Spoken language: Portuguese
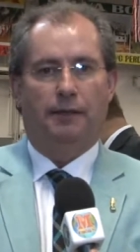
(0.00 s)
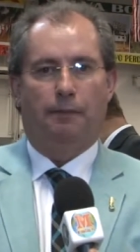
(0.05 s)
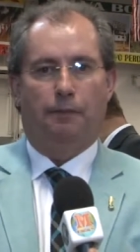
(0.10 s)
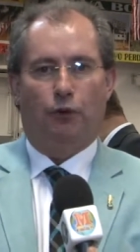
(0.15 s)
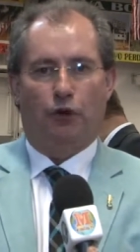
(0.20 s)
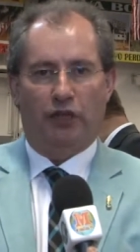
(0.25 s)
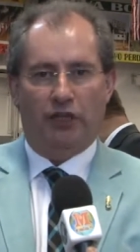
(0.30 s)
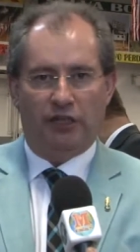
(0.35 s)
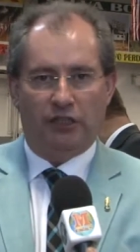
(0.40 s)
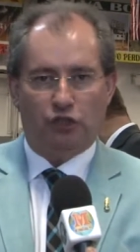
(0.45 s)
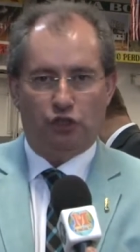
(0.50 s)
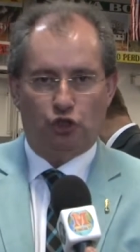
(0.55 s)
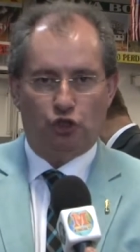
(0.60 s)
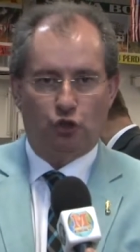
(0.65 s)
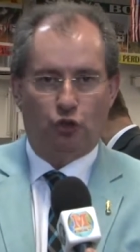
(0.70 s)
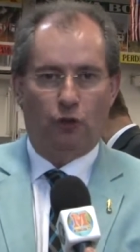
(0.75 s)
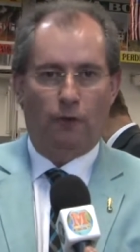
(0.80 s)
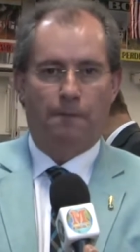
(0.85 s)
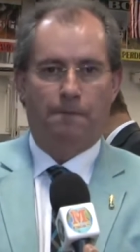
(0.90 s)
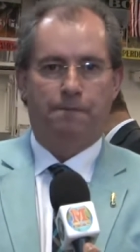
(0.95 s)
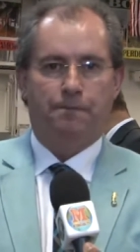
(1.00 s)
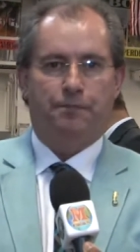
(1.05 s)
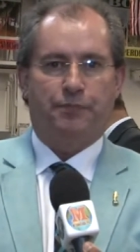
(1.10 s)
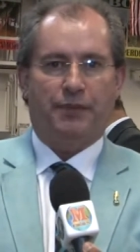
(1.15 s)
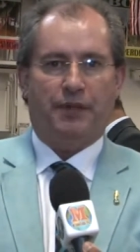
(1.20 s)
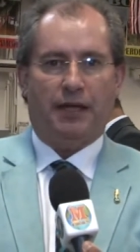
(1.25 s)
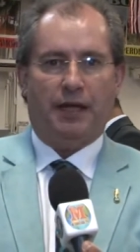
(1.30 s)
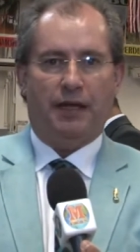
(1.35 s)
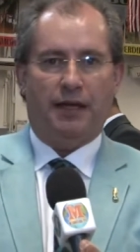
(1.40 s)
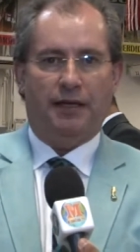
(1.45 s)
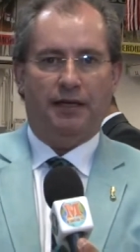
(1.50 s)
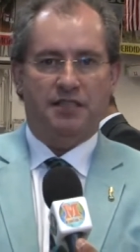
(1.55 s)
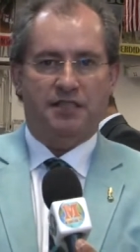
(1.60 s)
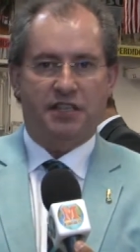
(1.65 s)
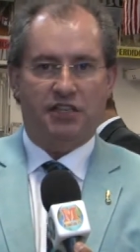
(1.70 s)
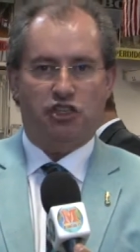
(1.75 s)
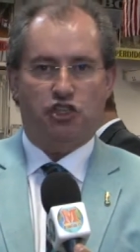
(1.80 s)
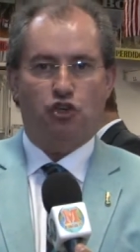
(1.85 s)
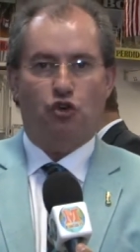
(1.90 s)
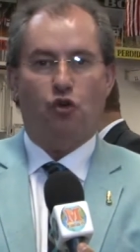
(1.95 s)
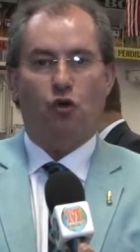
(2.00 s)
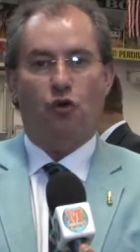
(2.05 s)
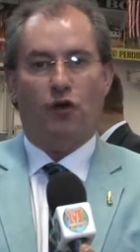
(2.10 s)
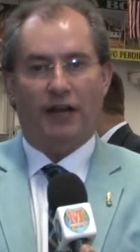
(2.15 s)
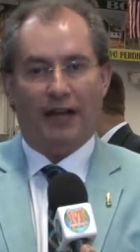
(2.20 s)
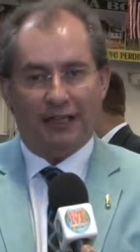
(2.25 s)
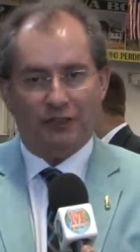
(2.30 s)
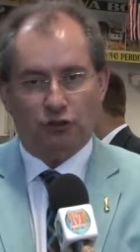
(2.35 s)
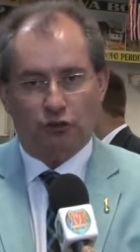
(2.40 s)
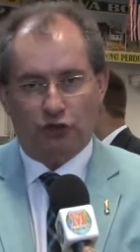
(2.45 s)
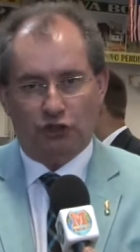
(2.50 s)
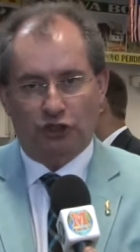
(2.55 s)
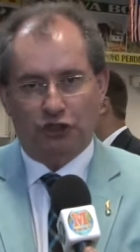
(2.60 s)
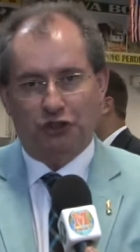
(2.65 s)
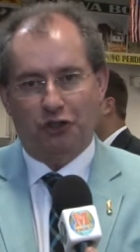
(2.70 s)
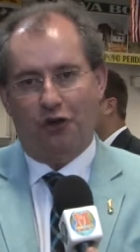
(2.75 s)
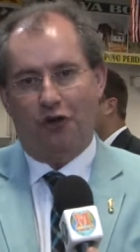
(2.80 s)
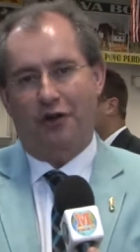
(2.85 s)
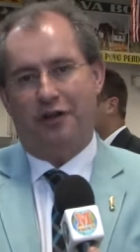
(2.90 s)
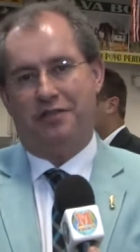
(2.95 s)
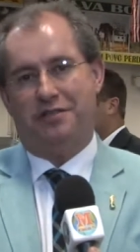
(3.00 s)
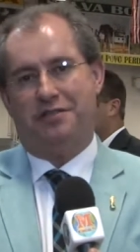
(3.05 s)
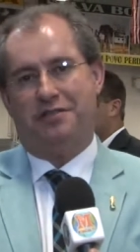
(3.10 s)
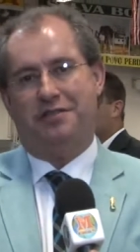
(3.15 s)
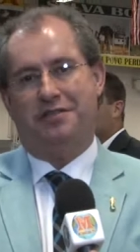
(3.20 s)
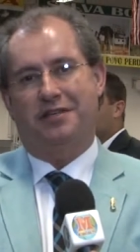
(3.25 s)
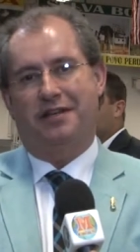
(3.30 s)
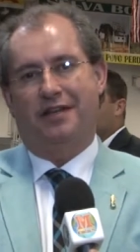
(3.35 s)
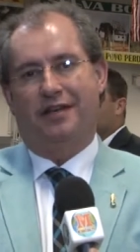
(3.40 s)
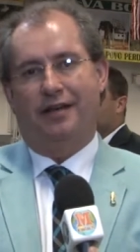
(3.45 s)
Por isso, existe o Congresso dos Gideões,